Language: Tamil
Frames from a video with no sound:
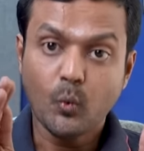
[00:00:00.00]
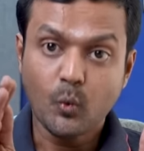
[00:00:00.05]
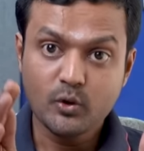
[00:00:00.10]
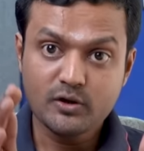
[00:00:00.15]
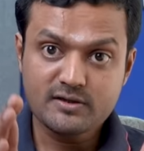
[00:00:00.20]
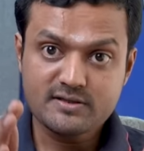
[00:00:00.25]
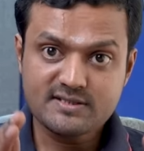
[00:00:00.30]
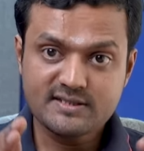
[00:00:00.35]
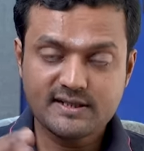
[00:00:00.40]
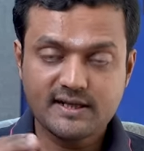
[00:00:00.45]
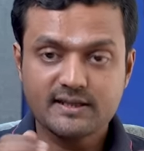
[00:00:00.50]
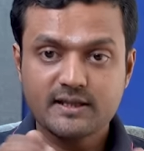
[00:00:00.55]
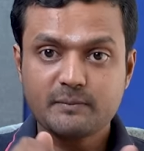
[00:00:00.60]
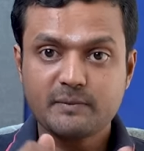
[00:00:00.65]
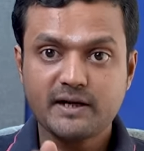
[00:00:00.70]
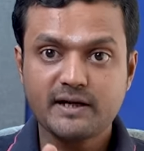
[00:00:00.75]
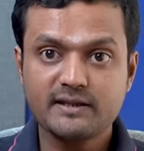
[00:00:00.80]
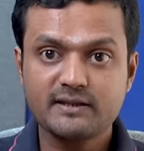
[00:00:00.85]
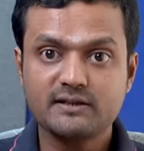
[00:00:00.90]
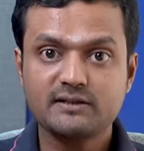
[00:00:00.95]
ஒரு சில
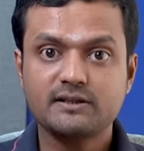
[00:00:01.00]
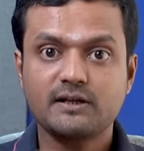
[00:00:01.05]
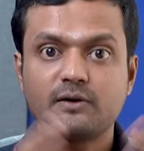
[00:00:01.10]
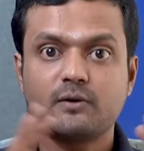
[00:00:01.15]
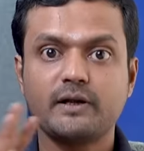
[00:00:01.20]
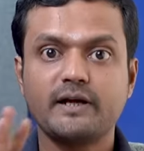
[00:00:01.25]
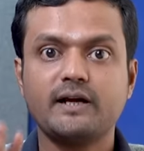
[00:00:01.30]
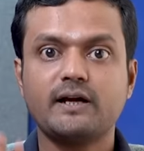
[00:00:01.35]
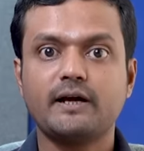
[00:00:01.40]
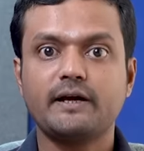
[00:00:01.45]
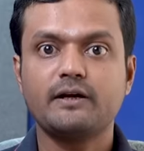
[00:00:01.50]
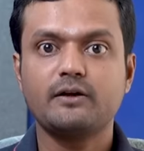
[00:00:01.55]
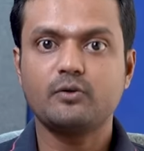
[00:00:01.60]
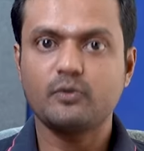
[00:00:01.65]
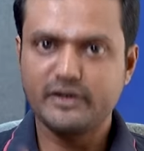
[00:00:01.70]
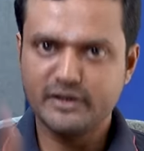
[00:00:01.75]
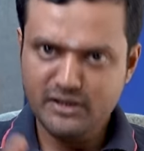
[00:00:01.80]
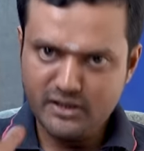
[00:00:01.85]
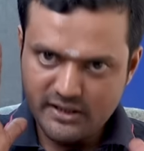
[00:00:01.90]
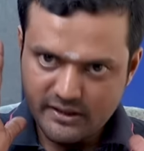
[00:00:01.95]
தான் மனிதன் தன்னுடைய
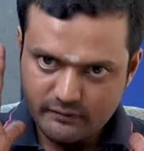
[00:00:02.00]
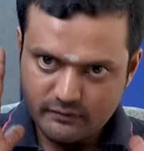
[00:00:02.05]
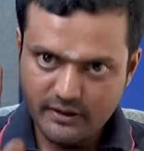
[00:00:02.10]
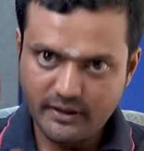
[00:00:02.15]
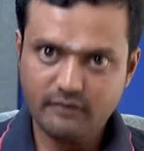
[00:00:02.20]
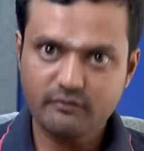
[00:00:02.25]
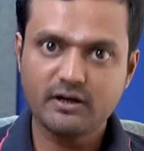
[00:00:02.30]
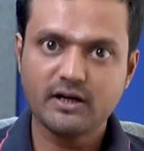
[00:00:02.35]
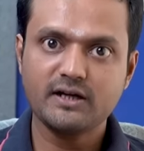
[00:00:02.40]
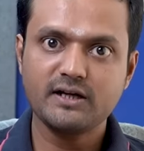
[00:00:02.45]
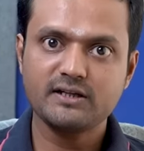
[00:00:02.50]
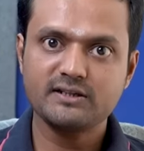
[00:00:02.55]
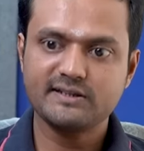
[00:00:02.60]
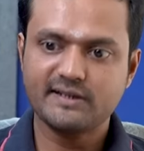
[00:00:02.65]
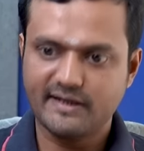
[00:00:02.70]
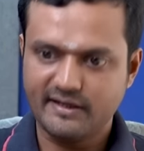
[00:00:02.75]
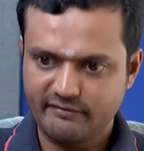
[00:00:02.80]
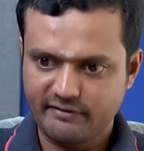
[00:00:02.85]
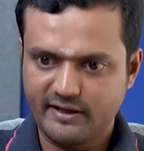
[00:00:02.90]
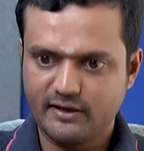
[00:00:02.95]
கைக்கு இன்றைக்கு வரைக்கும் அவன் கண்ணுக்கு
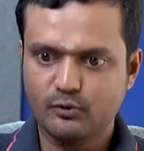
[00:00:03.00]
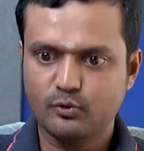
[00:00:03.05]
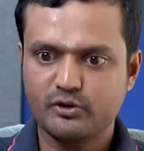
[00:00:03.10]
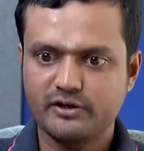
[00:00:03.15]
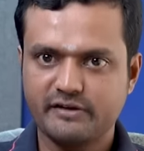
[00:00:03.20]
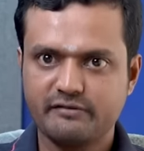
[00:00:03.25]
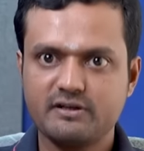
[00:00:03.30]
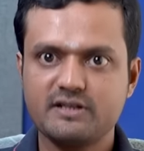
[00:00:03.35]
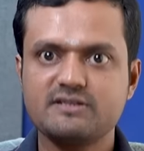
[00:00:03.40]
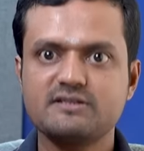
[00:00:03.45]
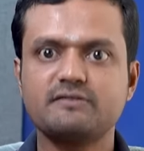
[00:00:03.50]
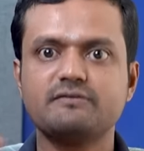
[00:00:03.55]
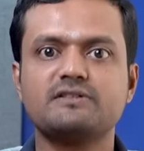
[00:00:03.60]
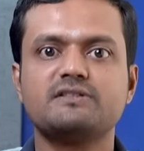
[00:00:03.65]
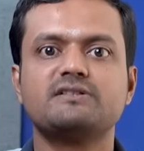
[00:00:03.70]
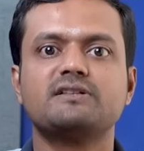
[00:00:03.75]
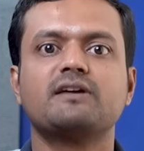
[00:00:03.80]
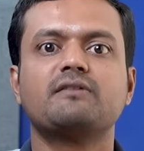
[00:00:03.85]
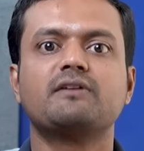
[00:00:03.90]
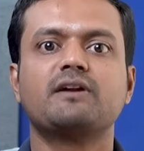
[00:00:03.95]
தெரியல வேற ஒரு டிவைஸை
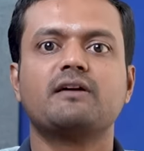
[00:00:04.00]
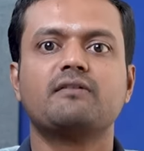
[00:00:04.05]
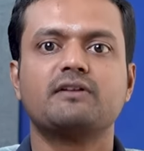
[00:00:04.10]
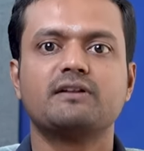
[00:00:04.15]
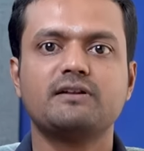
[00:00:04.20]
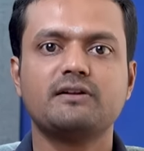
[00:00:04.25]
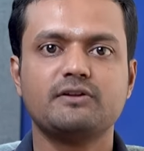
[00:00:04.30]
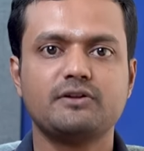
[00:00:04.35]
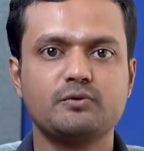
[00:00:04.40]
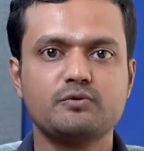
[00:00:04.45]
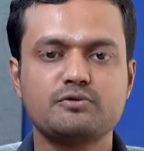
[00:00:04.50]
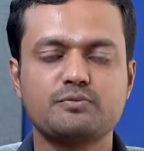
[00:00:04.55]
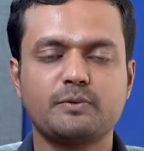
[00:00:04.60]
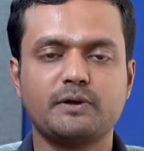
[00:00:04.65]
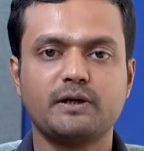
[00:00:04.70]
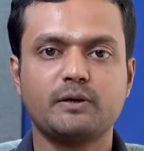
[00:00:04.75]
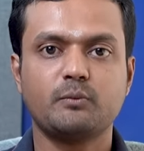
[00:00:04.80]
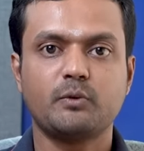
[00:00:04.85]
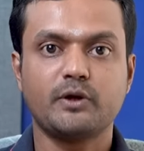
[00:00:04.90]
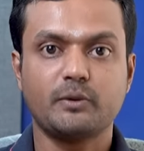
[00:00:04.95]
வச்சு தான் அவன் வந்து அது யூஸ்
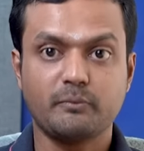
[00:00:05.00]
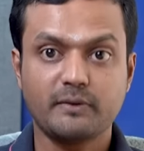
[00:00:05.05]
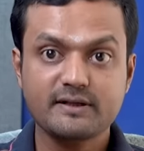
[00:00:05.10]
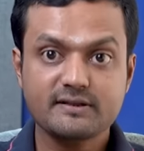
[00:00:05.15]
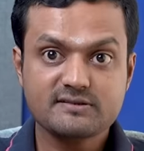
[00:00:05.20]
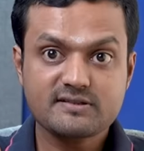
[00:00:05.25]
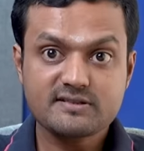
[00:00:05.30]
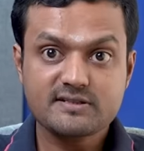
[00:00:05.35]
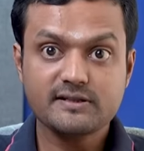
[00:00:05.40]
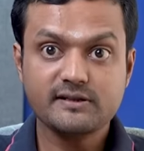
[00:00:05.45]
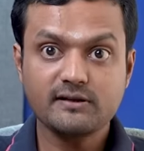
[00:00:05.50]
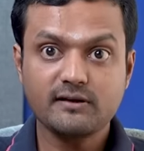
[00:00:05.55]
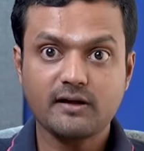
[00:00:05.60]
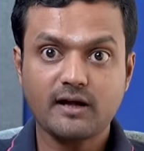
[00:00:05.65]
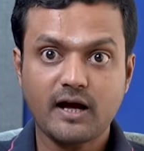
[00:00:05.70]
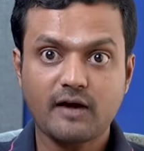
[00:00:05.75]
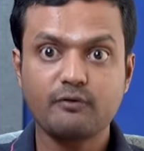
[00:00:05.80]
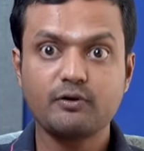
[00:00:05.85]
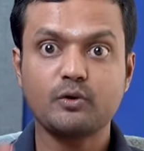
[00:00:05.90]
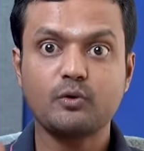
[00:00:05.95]
பண்ணிக்க முடியும் பட் ஸ்டில்
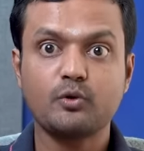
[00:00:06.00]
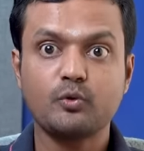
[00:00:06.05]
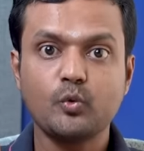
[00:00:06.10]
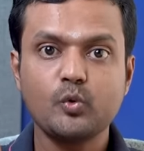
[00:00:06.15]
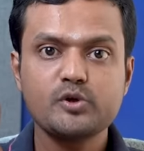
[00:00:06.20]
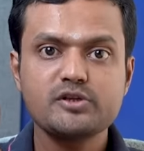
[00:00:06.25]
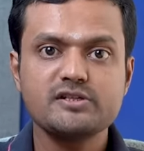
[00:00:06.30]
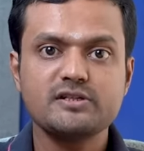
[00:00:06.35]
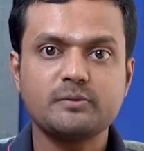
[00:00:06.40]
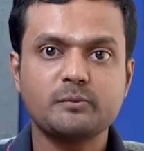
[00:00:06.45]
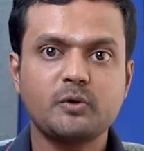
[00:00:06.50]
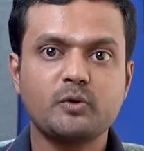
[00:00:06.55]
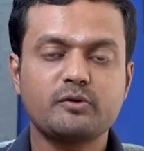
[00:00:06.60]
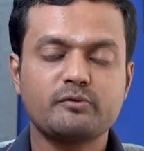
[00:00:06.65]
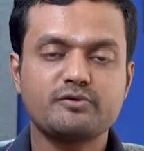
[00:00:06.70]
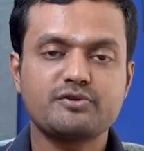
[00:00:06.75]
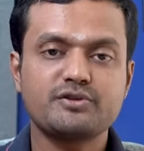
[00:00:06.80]
அவனுக்கு ஒரு ஊர்ஜிதமாக ஒரு